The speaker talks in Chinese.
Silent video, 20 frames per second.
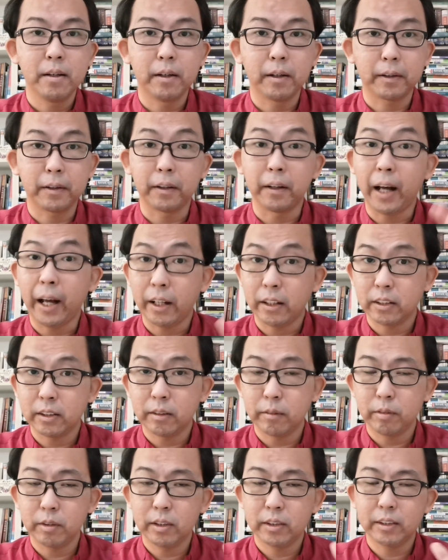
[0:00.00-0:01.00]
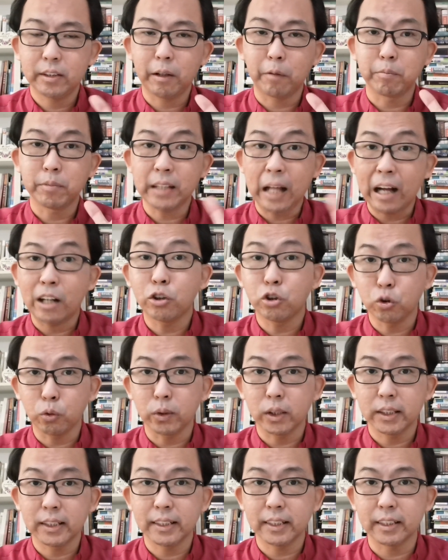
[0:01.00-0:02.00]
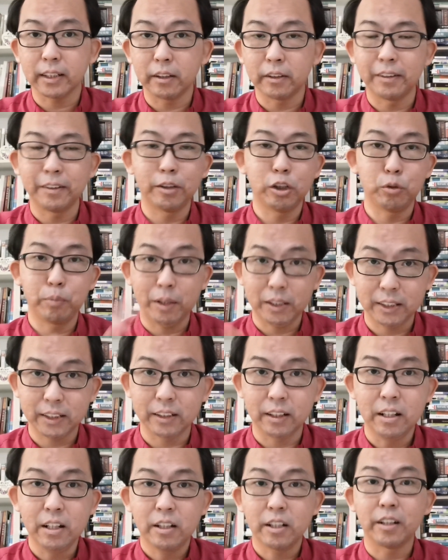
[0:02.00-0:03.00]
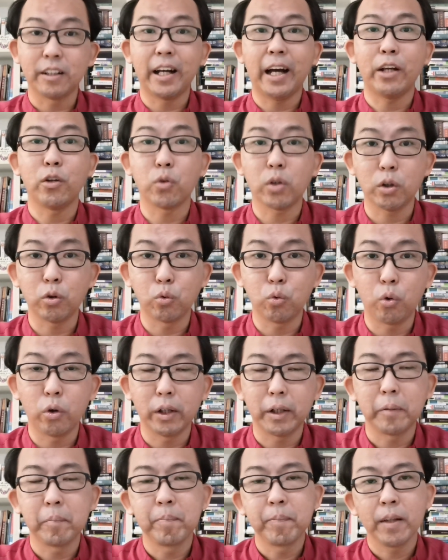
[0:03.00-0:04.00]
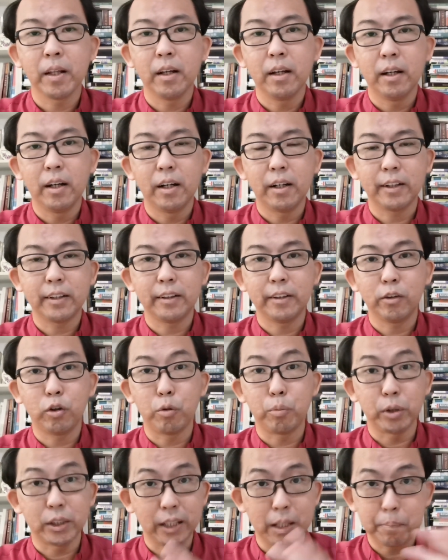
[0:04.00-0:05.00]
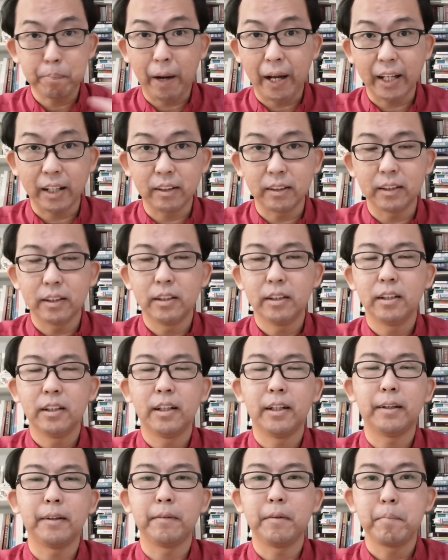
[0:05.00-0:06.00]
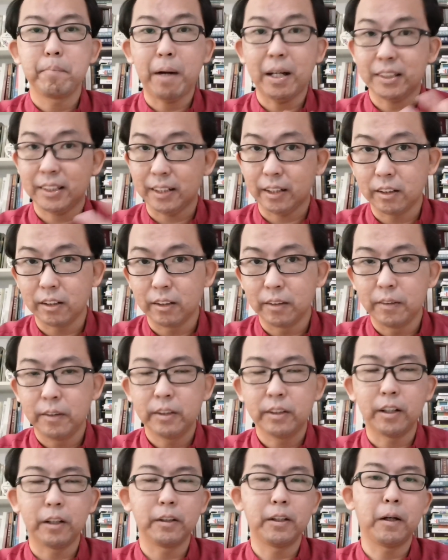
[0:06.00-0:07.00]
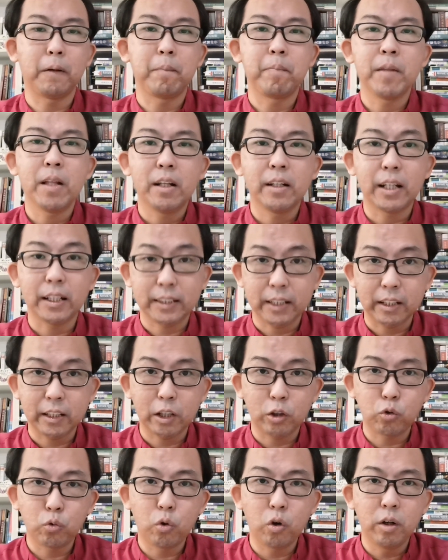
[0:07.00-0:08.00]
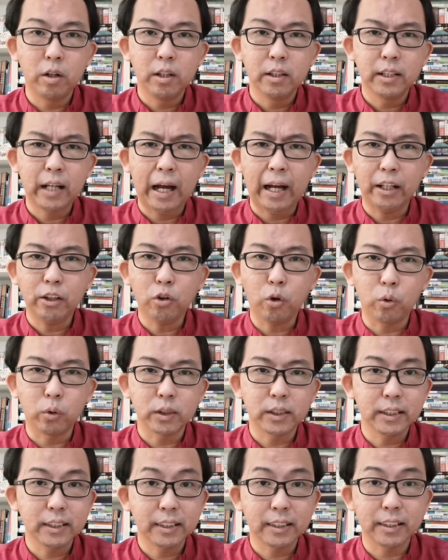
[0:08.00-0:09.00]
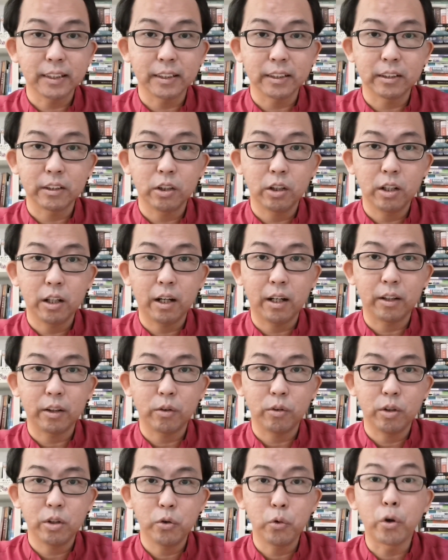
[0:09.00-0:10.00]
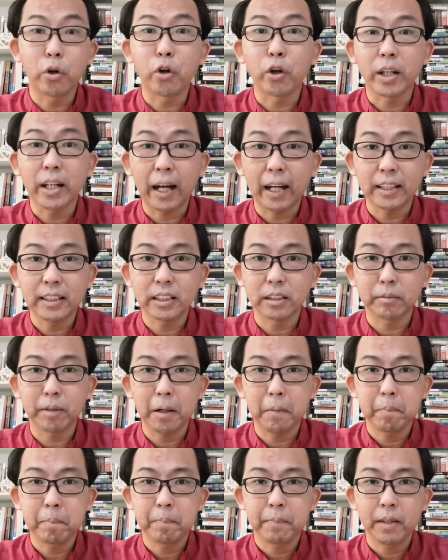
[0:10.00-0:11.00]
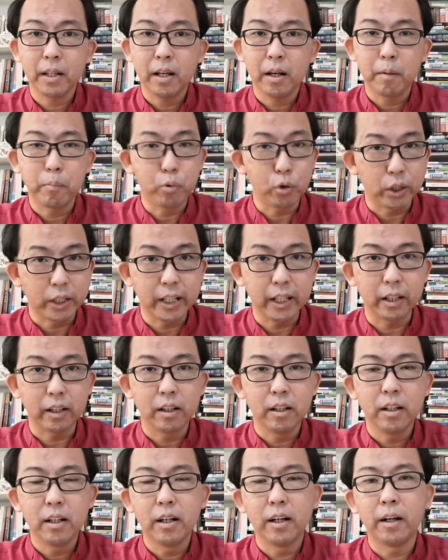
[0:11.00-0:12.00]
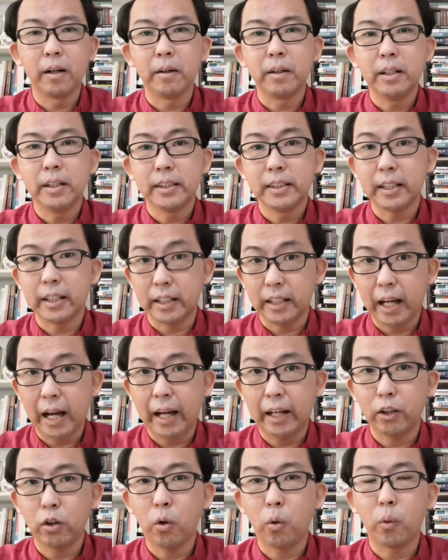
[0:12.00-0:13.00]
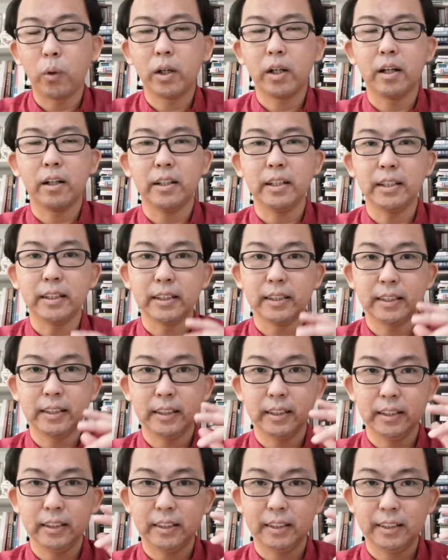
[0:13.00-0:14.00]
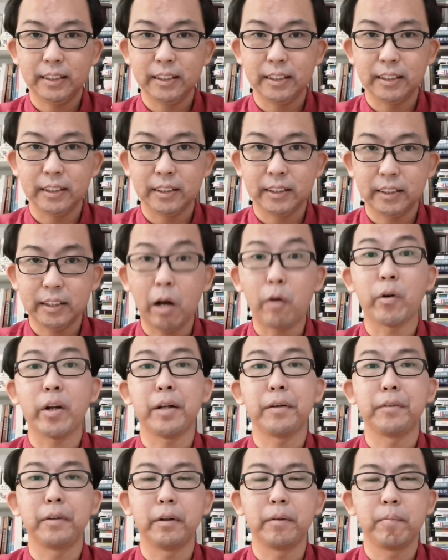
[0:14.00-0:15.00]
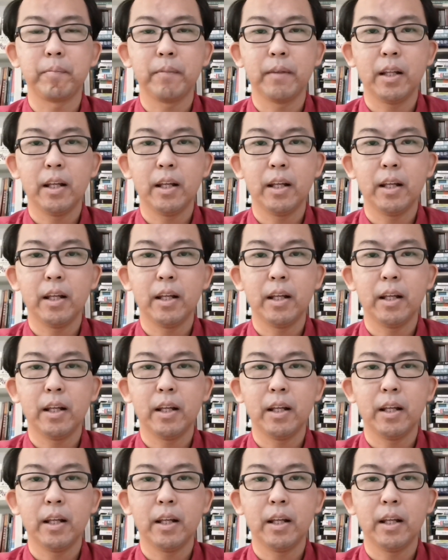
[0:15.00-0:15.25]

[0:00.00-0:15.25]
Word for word: 啊，可能还。他们当中的四十二人，就表示可能还有更多了，啊，可能会不会是一百个啊，八十个等等，那相当多。孩童是指啊幼儿园的孩子吗？不一定啊，这里的孩童可以是指少年人，